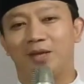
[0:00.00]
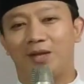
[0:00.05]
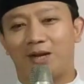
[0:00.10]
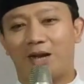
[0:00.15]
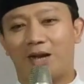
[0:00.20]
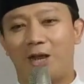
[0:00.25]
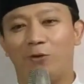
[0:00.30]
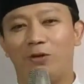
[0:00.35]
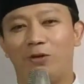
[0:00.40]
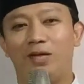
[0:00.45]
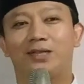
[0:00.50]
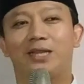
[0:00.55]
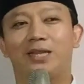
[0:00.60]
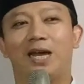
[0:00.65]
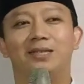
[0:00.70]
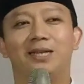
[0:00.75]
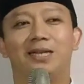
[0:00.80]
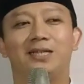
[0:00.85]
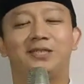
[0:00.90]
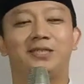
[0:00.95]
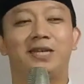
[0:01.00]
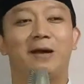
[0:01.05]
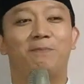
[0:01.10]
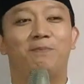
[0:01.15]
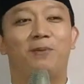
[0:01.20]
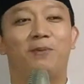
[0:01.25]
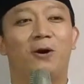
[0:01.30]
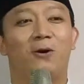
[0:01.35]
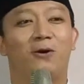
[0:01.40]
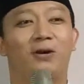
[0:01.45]
kalau ditanya
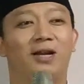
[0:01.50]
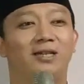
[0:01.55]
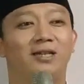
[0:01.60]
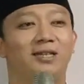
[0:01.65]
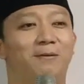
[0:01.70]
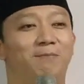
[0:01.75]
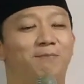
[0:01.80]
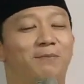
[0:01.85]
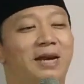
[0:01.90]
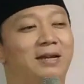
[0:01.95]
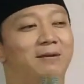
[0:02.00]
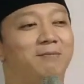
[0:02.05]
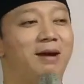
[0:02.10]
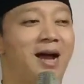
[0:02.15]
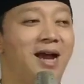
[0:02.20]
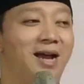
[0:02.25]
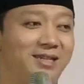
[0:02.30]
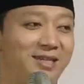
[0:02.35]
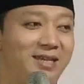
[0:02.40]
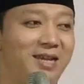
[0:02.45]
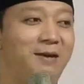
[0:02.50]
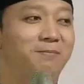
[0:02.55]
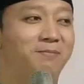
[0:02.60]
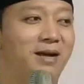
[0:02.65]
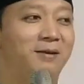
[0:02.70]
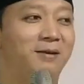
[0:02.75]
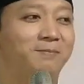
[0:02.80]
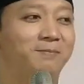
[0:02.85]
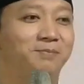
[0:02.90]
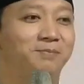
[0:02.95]
siapa orang yang paling bahagia,
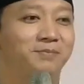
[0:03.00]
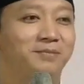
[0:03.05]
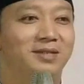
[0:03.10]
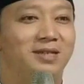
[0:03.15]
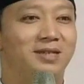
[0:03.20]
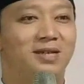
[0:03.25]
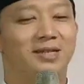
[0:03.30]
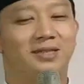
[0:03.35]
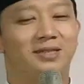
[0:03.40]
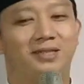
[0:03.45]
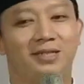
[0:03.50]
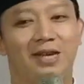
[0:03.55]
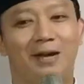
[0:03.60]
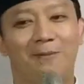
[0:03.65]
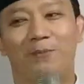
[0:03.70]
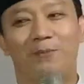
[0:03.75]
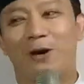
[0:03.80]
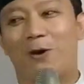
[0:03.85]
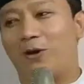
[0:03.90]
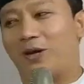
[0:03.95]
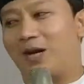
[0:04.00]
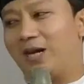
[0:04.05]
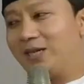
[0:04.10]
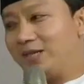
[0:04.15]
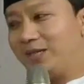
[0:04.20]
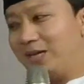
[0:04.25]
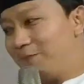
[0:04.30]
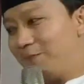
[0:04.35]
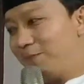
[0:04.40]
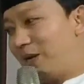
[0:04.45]
Pak? Siapa orang
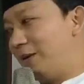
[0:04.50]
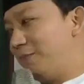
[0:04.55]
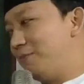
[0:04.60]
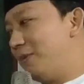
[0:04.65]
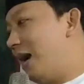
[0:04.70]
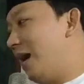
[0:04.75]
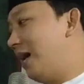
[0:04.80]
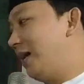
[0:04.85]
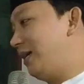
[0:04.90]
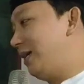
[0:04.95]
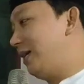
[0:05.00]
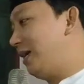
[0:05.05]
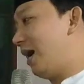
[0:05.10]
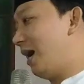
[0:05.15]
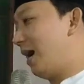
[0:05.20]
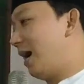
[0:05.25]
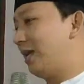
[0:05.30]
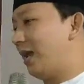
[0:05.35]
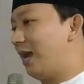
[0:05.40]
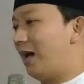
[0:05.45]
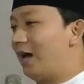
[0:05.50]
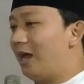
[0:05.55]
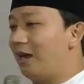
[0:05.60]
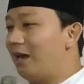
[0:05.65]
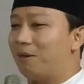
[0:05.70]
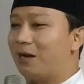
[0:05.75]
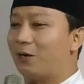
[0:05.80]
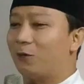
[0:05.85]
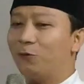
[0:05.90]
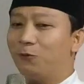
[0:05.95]
yang paling bahagia adalah
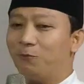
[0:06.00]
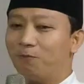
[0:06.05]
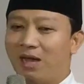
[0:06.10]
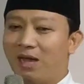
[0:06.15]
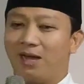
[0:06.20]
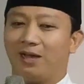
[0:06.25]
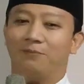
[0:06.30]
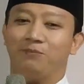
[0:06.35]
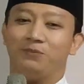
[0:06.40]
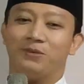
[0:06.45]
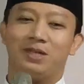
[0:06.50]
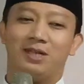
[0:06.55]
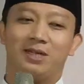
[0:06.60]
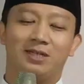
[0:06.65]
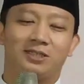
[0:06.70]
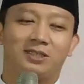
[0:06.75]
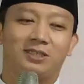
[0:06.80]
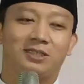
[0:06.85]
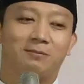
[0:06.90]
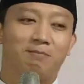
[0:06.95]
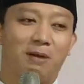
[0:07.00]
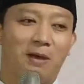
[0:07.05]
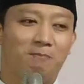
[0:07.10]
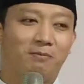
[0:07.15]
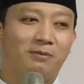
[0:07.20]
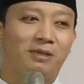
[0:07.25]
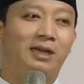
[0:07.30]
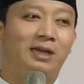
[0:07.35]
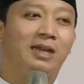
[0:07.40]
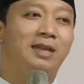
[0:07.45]
almarhumah
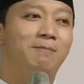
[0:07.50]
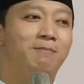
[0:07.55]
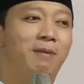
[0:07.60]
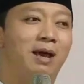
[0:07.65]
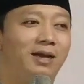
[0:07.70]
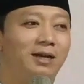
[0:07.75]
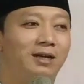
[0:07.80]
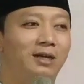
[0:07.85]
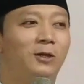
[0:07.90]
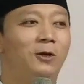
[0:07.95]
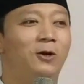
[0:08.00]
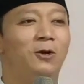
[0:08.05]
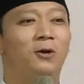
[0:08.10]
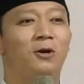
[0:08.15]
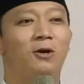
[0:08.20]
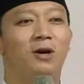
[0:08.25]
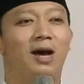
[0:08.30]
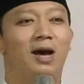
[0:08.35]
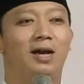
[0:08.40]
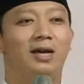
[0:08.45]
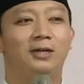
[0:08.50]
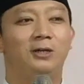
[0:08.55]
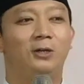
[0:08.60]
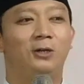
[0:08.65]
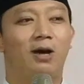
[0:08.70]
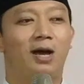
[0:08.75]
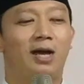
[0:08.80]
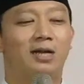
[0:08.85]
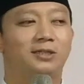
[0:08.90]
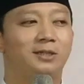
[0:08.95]
sebab kiriman doa
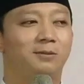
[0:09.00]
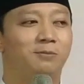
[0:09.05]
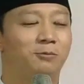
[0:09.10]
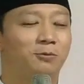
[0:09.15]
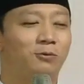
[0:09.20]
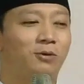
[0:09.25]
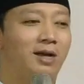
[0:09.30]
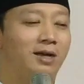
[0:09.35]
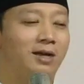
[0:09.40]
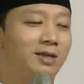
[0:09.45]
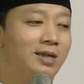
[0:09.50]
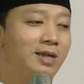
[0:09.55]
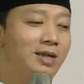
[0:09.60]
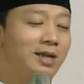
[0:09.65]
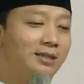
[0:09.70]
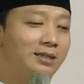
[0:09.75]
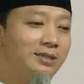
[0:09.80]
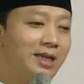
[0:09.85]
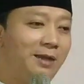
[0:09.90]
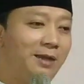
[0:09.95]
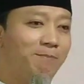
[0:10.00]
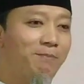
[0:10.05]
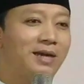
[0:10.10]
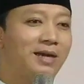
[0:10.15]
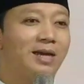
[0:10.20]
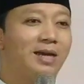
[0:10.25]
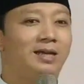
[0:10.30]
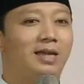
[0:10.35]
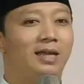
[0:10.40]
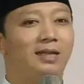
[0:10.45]
doa semua
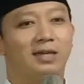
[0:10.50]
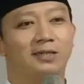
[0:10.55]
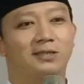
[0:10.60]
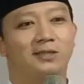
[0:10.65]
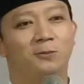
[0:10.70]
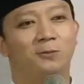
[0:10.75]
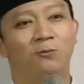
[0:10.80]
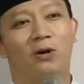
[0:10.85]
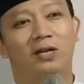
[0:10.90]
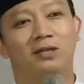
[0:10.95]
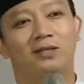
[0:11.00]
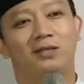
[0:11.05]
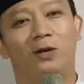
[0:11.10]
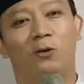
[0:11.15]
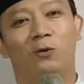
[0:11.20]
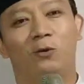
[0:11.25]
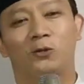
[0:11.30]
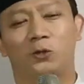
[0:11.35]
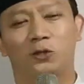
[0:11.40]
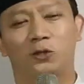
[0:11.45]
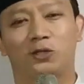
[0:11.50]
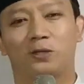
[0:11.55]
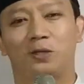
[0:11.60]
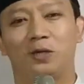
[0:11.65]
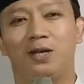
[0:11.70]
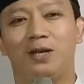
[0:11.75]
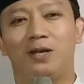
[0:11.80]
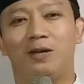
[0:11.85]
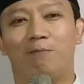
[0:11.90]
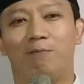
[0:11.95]
daripada kita semua
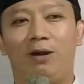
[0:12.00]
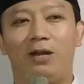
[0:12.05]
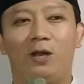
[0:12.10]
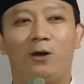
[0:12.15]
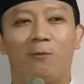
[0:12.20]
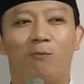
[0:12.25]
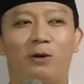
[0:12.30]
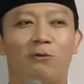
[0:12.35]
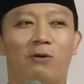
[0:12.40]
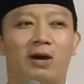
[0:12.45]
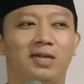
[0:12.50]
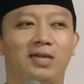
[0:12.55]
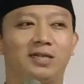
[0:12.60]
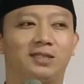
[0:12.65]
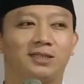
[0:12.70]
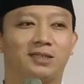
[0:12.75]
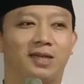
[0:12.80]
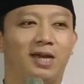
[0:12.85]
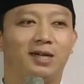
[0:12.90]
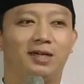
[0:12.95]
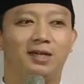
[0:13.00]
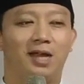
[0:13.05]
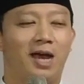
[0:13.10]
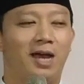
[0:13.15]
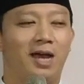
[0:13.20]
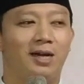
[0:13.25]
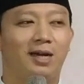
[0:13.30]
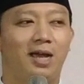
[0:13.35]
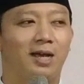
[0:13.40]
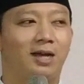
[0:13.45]
terkhusus beliau mewariskan
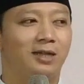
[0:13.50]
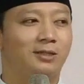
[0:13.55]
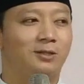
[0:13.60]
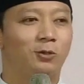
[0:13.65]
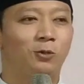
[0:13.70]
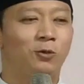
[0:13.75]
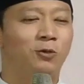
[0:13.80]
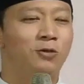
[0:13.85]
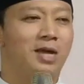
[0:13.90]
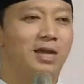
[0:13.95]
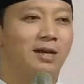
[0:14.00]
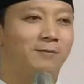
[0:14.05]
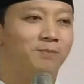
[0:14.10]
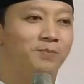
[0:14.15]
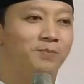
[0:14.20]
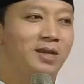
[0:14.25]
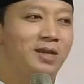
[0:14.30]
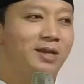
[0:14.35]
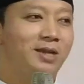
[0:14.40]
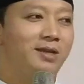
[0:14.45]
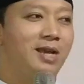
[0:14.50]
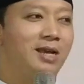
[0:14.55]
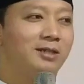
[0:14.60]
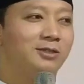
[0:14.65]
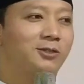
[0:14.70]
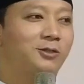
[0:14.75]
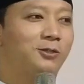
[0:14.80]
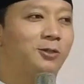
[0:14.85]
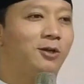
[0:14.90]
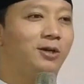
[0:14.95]
anak keturunan yang
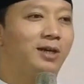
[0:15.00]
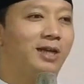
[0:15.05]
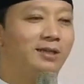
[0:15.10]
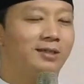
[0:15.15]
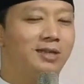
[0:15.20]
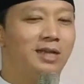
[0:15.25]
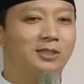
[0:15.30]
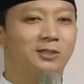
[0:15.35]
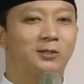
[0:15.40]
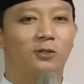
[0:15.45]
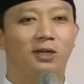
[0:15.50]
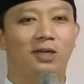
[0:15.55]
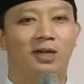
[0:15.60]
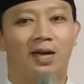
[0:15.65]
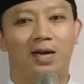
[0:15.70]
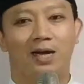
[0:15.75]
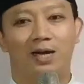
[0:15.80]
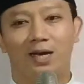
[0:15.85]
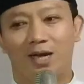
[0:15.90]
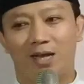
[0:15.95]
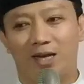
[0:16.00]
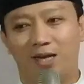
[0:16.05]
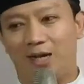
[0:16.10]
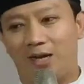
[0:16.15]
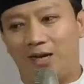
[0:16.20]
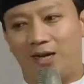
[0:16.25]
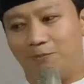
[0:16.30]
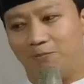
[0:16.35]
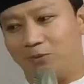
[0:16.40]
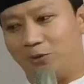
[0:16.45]
soleh dan soleha
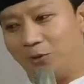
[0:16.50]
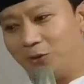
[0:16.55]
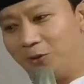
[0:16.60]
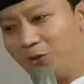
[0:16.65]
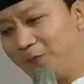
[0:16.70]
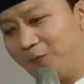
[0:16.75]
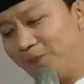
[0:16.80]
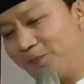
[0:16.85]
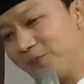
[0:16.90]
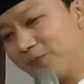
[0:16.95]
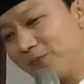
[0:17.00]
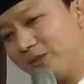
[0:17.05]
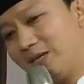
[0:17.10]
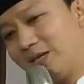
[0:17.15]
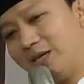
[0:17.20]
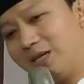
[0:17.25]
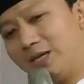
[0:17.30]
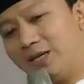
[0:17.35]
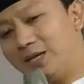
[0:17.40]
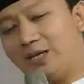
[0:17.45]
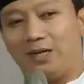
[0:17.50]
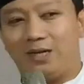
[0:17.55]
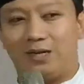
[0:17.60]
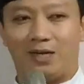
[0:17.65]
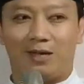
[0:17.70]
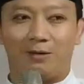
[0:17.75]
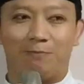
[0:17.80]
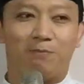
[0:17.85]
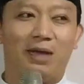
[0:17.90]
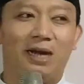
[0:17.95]

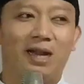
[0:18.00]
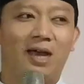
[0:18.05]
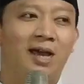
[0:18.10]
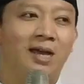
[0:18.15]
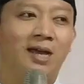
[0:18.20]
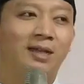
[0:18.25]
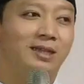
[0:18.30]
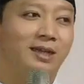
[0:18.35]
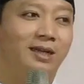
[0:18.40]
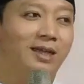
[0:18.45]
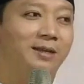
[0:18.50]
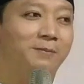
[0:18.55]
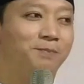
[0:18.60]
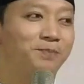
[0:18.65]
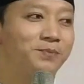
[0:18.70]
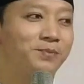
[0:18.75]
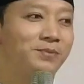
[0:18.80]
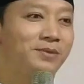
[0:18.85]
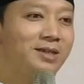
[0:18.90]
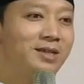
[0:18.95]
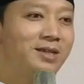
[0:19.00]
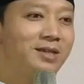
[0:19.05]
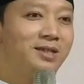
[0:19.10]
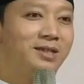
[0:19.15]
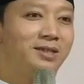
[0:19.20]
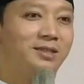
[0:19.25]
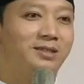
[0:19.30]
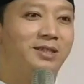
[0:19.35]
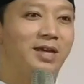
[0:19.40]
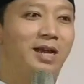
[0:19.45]
alhamdulillah para hadirin
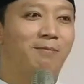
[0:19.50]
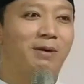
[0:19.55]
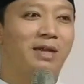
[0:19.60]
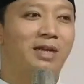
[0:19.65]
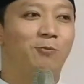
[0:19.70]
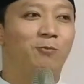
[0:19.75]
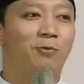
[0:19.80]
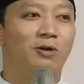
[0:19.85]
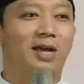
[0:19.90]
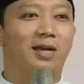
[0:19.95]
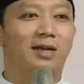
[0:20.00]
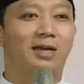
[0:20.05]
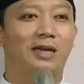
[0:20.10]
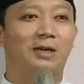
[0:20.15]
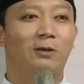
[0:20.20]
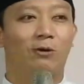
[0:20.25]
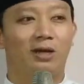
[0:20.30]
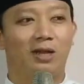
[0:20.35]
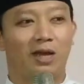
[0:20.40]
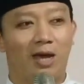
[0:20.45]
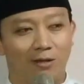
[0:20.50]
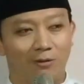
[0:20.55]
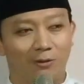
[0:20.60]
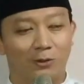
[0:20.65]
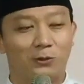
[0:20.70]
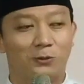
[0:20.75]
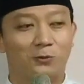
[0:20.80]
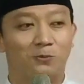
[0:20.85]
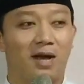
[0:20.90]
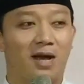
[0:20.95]
zaman dimuliakan oleh
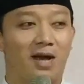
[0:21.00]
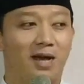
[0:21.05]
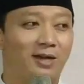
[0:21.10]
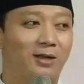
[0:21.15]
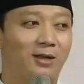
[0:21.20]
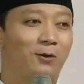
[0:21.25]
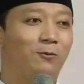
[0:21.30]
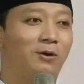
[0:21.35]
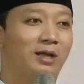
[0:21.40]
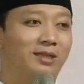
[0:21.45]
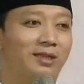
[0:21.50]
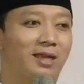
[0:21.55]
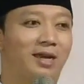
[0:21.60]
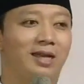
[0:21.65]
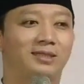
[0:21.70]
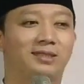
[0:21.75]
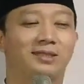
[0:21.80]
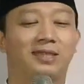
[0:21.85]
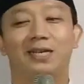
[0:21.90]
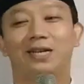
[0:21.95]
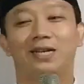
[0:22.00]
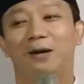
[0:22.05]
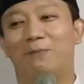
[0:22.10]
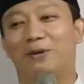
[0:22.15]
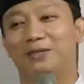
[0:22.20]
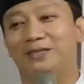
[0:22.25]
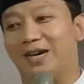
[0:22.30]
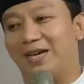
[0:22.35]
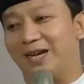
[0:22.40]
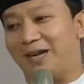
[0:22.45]
Allah Subhanahu wa taala saya
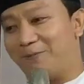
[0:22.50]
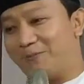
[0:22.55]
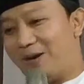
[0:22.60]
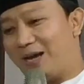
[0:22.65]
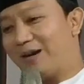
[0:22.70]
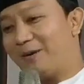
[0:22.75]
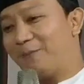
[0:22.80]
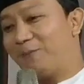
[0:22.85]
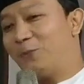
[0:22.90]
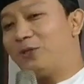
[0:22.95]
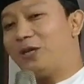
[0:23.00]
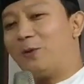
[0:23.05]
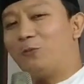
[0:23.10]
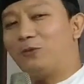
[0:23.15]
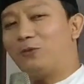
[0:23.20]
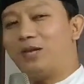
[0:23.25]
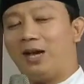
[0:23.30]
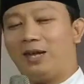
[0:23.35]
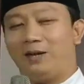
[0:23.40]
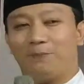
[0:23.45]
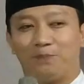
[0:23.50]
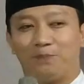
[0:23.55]
panjang lebar mudah-mudahan